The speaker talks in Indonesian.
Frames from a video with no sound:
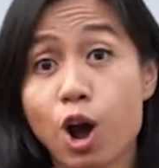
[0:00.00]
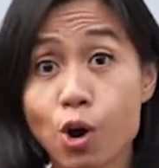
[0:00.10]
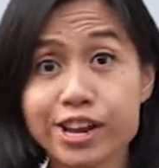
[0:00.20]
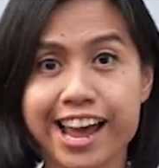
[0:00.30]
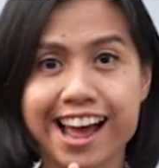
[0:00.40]

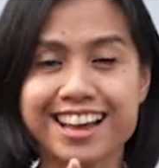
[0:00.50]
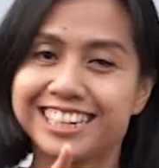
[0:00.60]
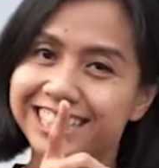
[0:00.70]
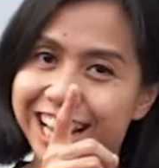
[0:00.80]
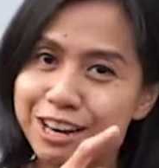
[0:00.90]
Oh ya,
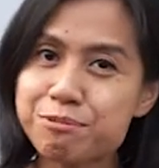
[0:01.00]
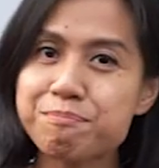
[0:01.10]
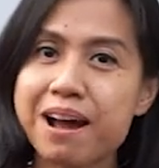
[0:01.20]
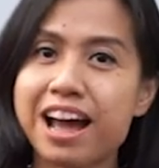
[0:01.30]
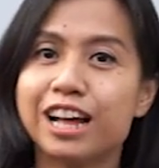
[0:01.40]
jangan
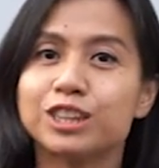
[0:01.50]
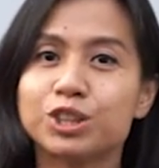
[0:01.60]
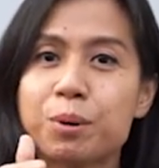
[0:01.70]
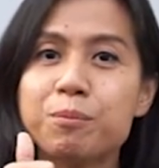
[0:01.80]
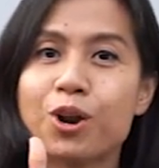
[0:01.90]
lupa
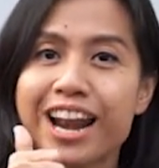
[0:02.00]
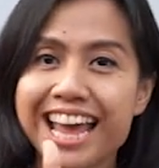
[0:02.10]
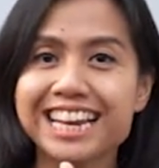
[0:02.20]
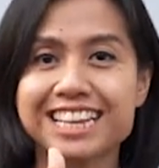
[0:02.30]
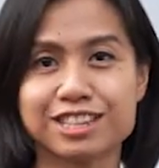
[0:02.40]
tombol
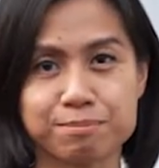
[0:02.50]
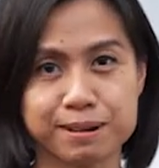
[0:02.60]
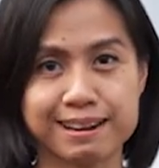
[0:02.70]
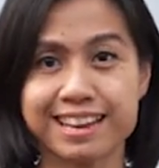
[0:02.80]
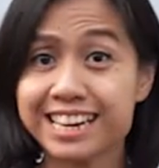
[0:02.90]
like dan
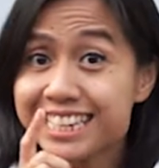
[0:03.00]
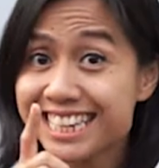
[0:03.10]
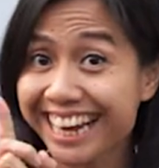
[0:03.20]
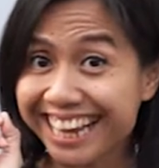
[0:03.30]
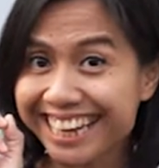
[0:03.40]
subscribe-nya
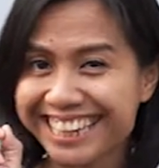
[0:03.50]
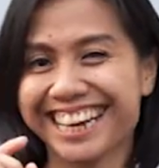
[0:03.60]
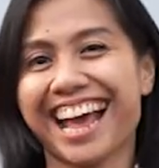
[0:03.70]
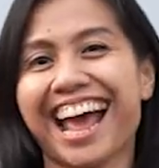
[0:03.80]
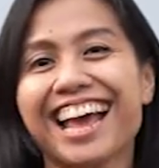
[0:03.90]
diklik.
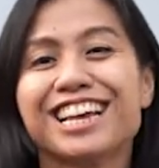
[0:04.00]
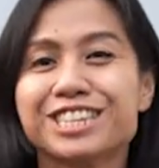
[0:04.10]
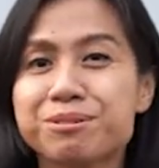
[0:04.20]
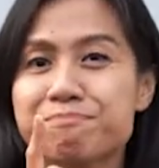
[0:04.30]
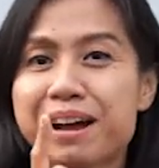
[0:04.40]
Nah,
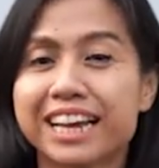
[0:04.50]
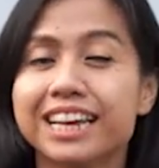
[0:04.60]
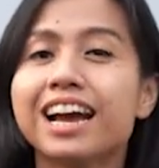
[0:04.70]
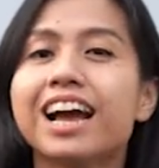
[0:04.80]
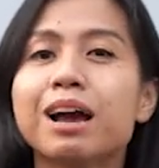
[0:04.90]

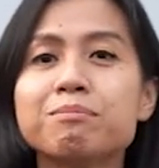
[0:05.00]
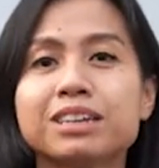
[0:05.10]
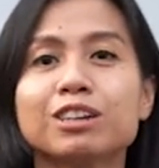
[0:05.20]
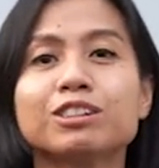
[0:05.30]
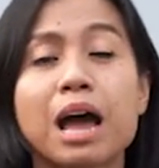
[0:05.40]
supaya kakak
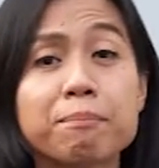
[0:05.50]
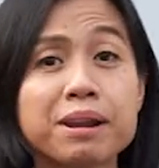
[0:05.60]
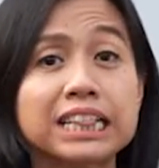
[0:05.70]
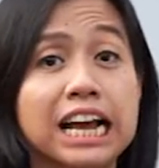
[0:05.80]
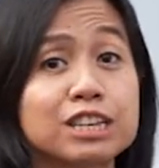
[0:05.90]
bisa terus
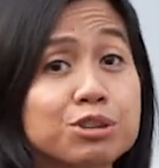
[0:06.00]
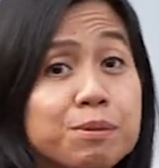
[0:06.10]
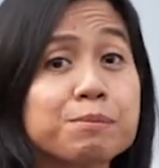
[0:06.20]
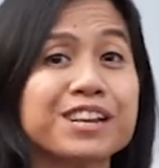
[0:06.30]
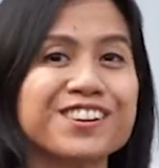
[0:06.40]
update dengan
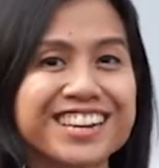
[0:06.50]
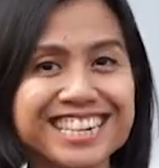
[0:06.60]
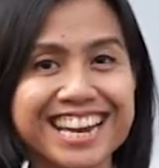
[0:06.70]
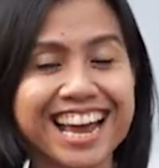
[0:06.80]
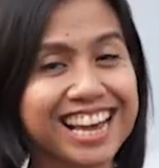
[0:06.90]
Superbook
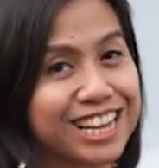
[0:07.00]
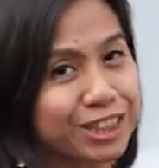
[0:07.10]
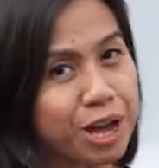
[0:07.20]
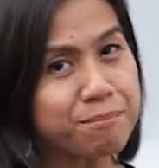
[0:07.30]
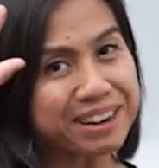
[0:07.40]
Indonesia.
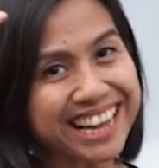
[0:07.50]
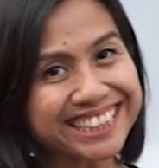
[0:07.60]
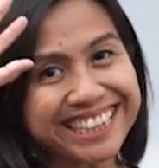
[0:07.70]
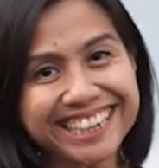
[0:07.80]
Tuhan berkati.